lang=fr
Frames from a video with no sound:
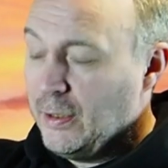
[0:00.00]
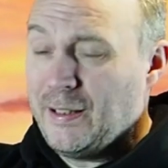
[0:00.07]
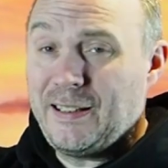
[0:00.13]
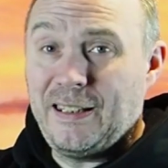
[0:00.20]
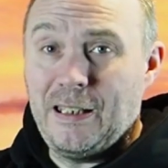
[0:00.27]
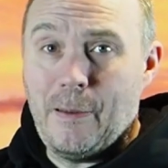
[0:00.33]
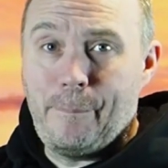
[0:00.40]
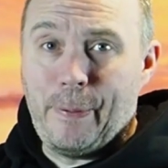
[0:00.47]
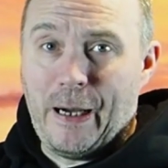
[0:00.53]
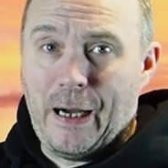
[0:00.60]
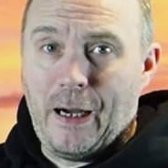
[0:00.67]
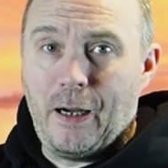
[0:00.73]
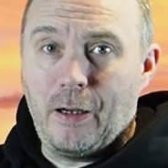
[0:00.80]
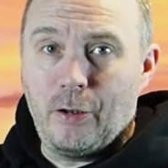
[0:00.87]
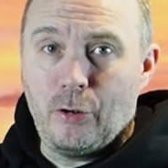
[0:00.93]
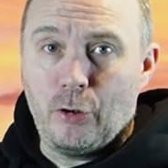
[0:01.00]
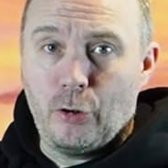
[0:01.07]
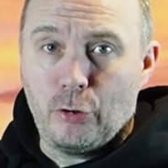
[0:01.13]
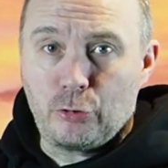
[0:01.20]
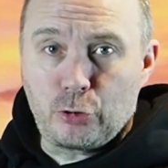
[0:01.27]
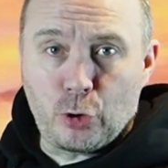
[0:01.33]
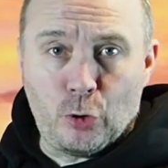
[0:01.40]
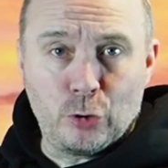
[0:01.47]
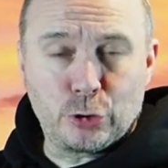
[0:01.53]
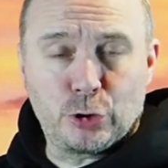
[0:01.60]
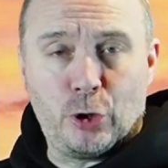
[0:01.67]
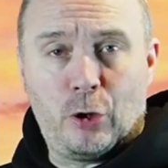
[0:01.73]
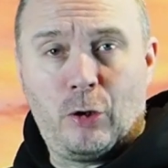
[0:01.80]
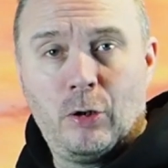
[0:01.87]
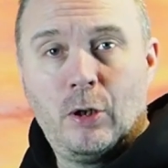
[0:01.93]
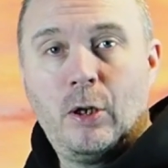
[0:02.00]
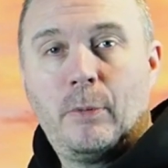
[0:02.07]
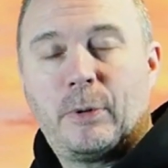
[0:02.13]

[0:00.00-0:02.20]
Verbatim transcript: qui n'est pas tranchant,